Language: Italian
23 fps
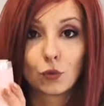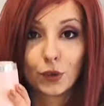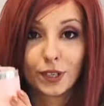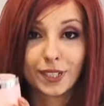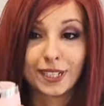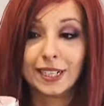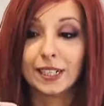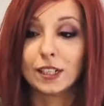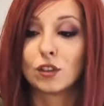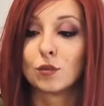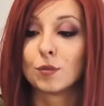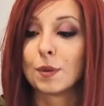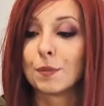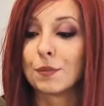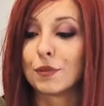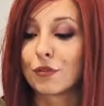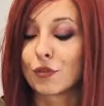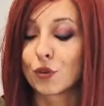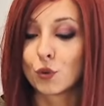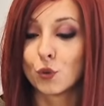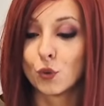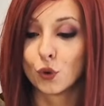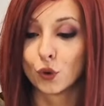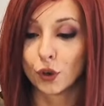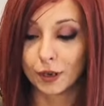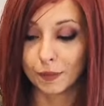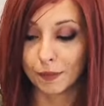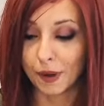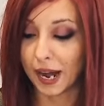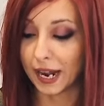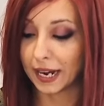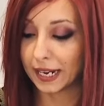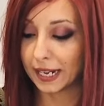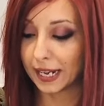Guardate come mi frullo le
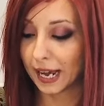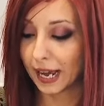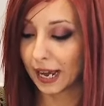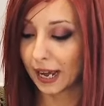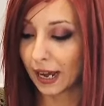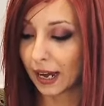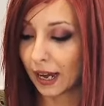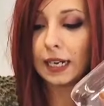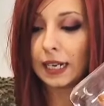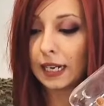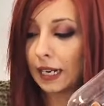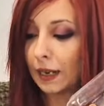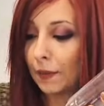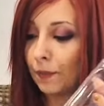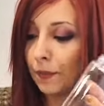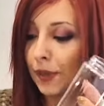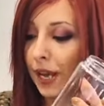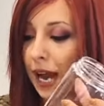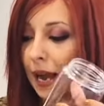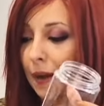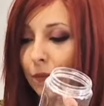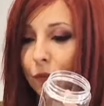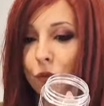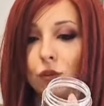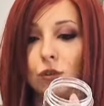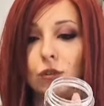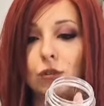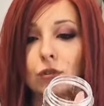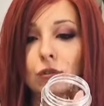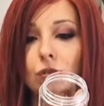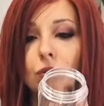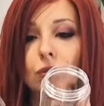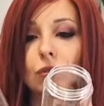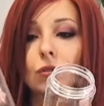mani, eh. Abbiamo
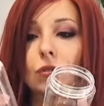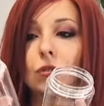